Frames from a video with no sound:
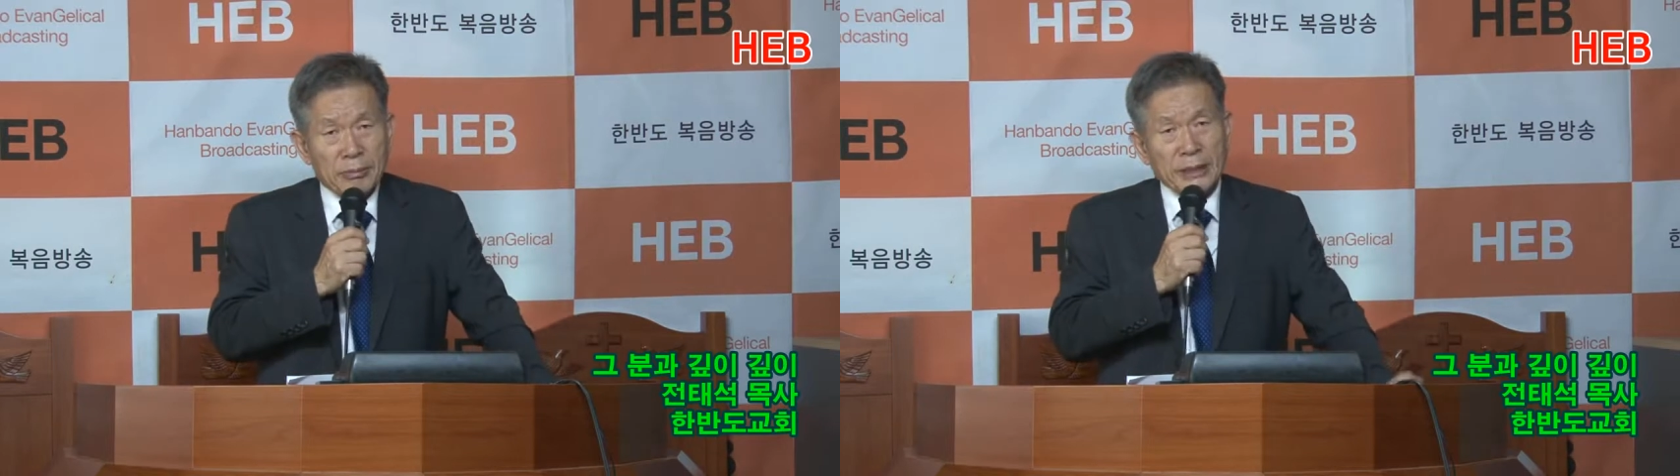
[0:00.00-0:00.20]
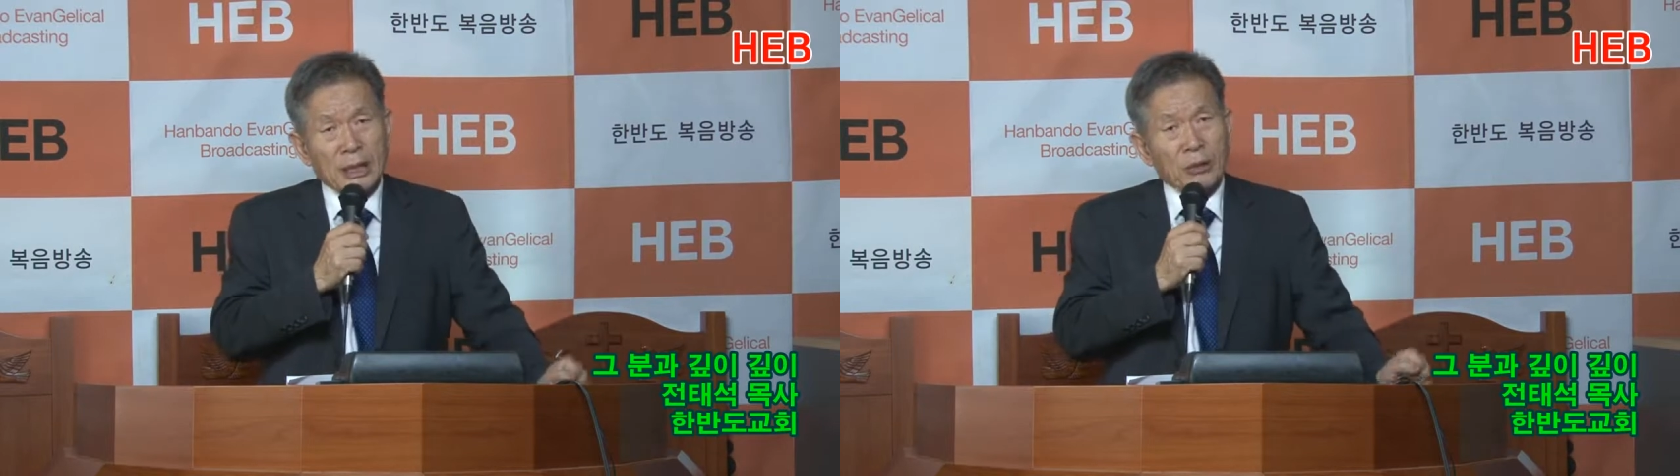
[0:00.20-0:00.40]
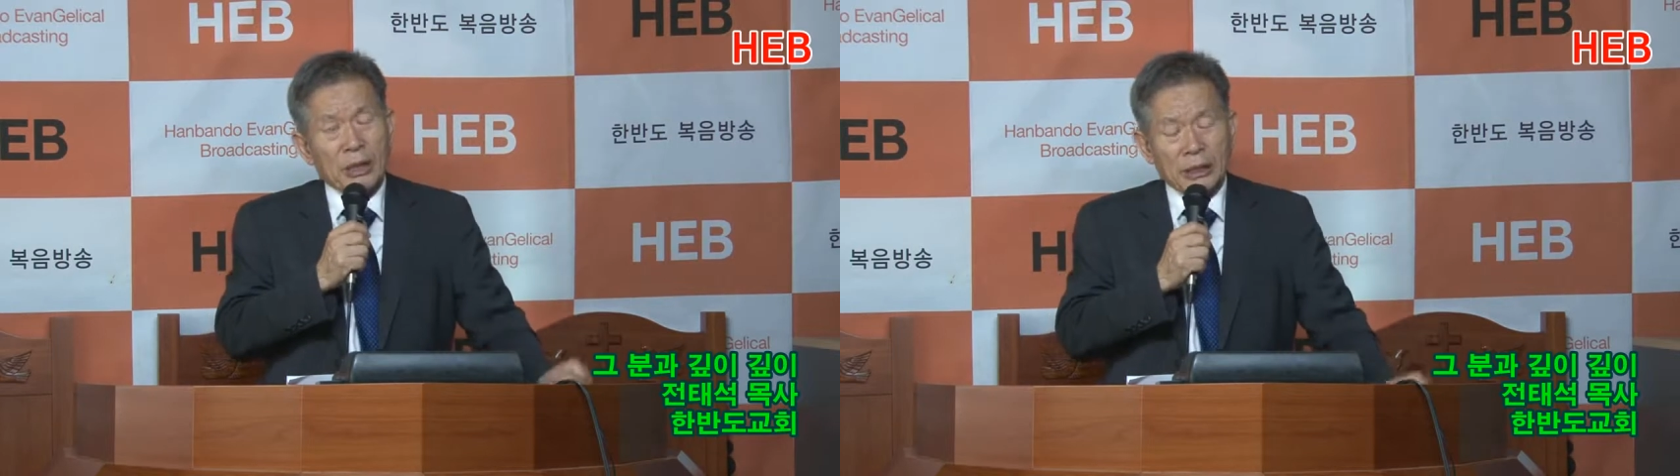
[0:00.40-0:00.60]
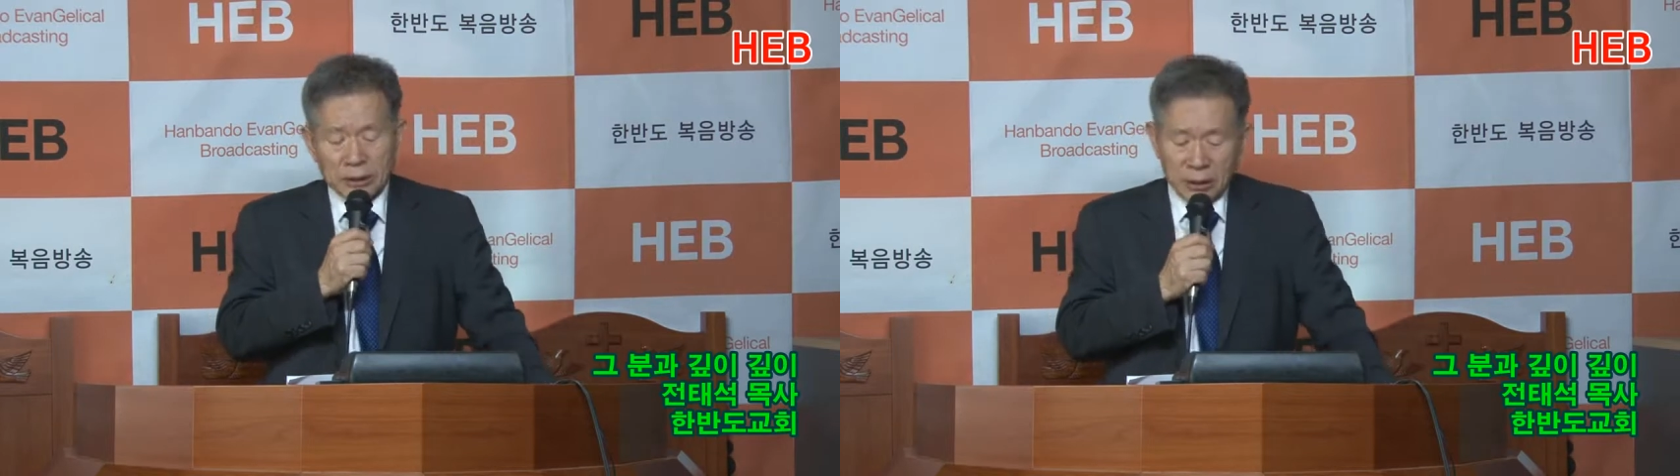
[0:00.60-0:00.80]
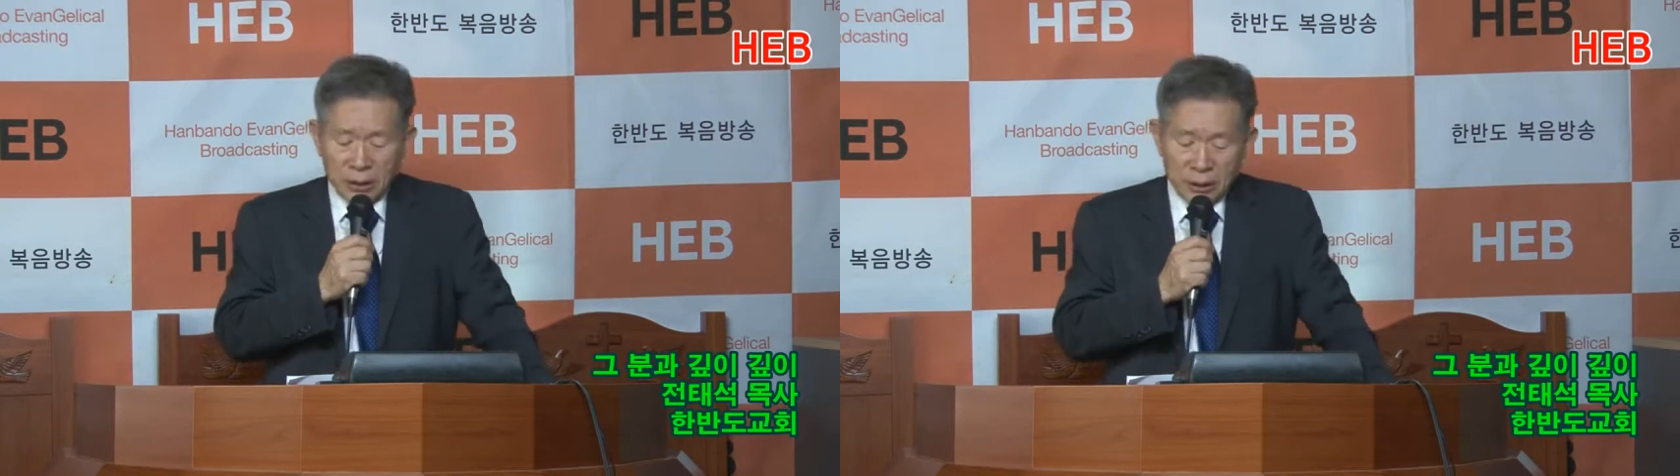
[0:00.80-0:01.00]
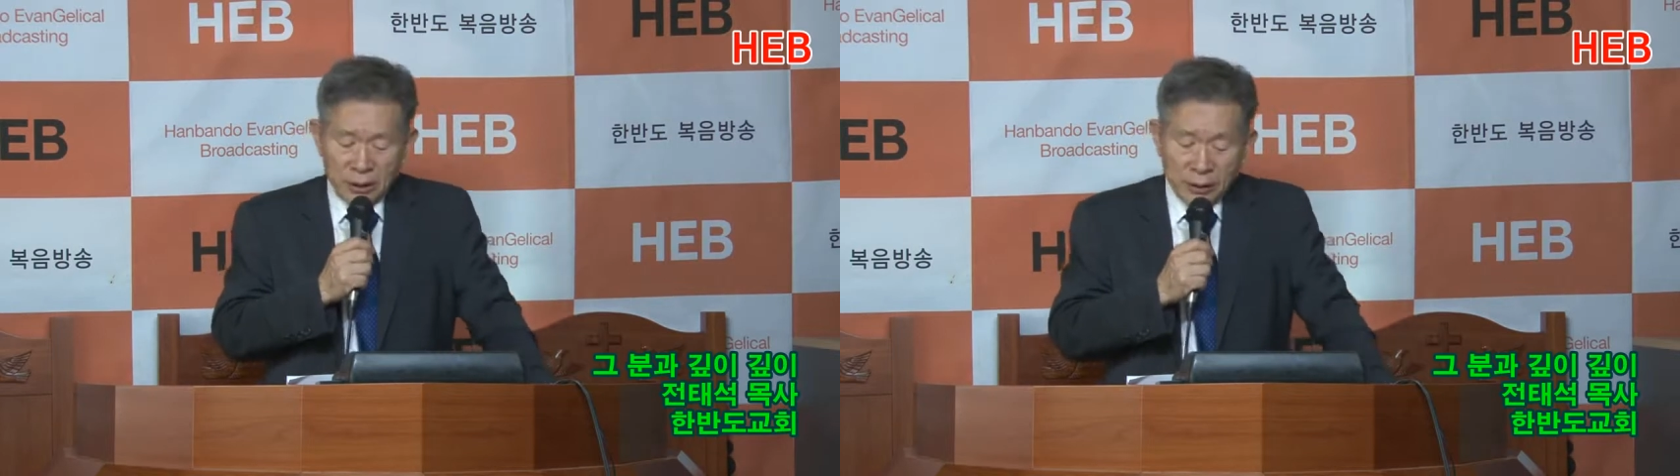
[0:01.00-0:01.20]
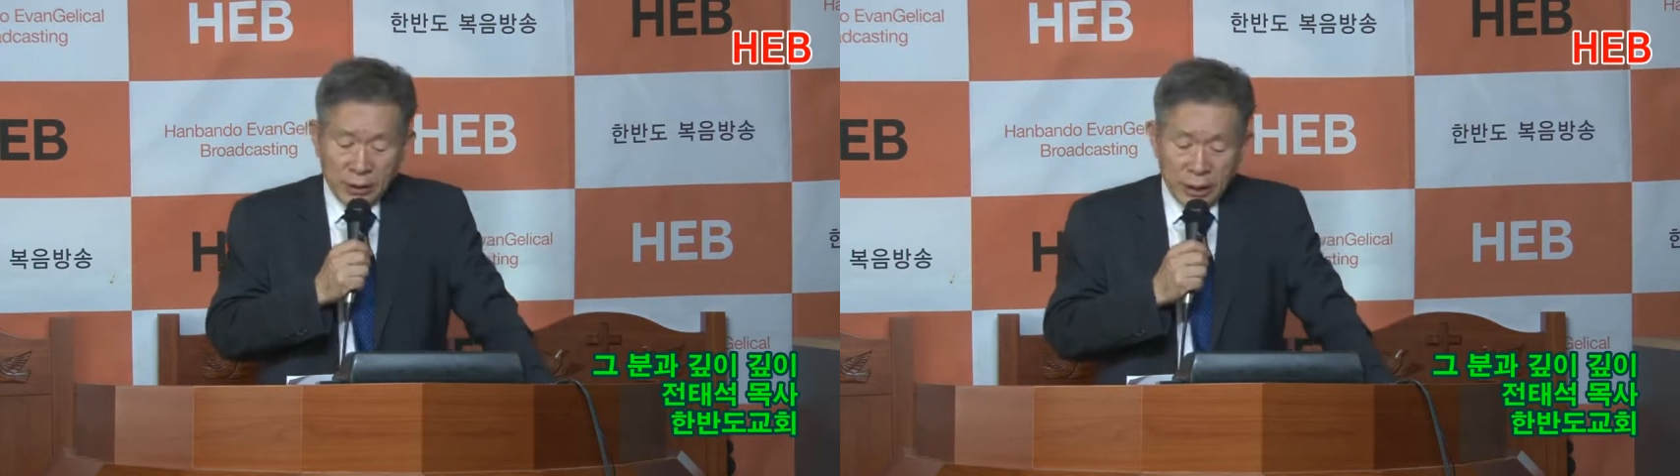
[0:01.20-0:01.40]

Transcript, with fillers: 만나고 나서